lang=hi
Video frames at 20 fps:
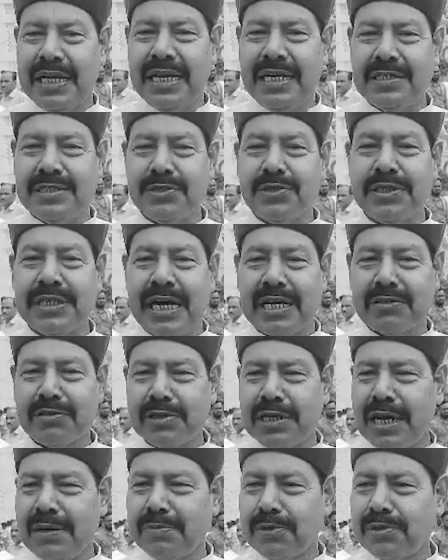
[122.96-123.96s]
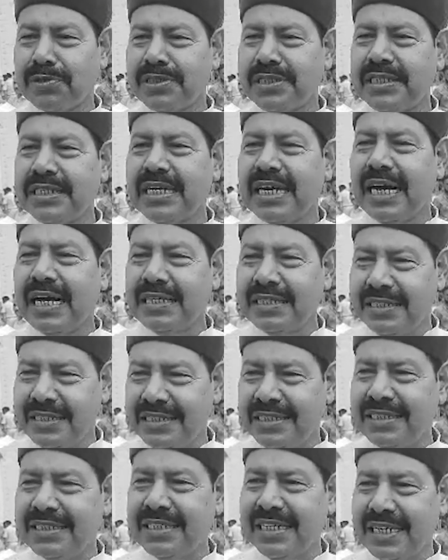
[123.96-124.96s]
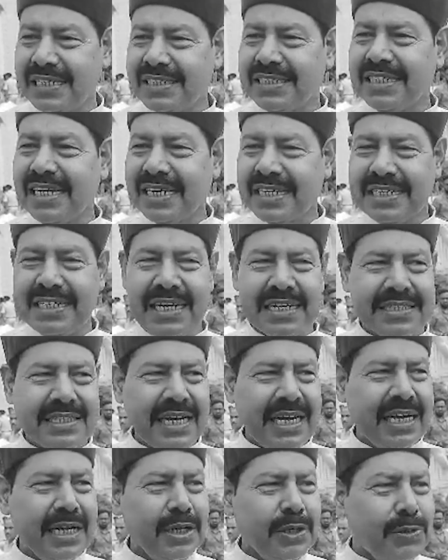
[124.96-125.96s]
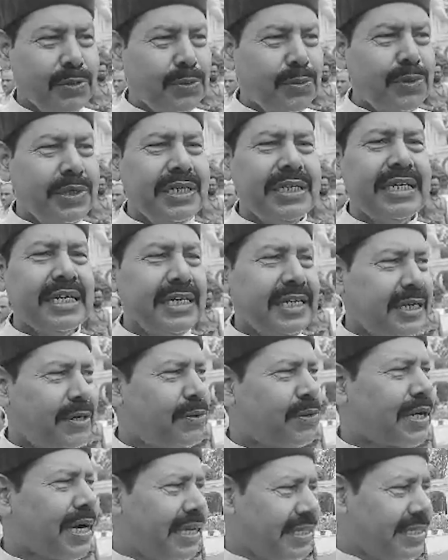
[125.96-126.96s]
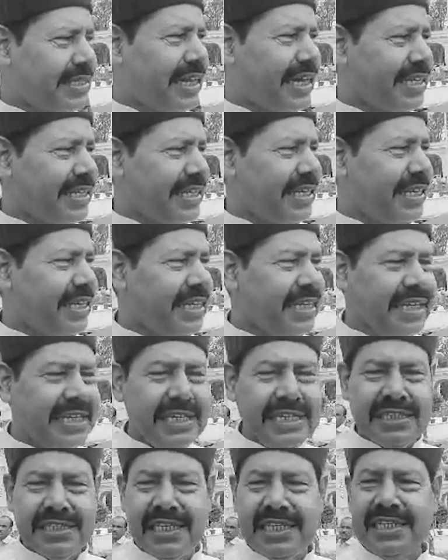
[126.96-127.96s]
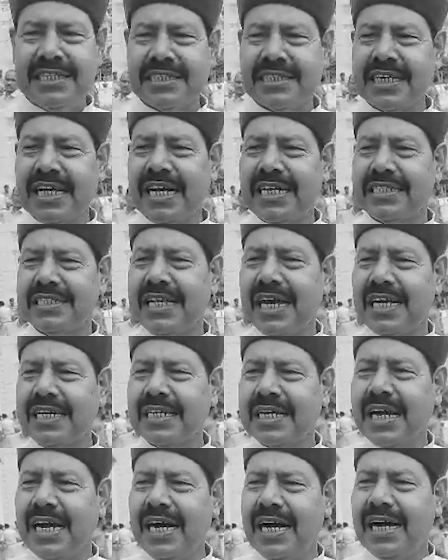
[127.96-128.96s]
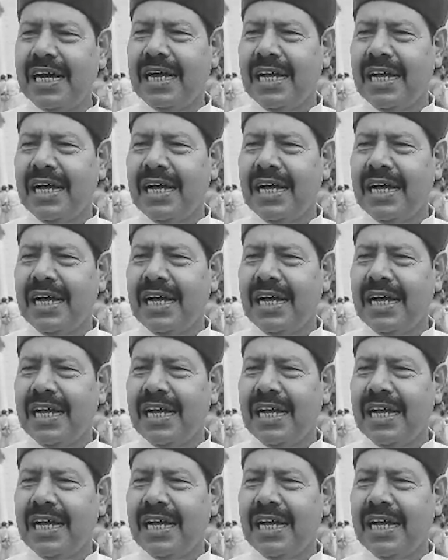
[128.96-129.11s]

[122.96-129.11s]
हैं जो नाथू राम गौड़से ने गांधी जी की हत्या किया था उन्हीं के ये लोग खानदान हैं इसलिए इस खानदान का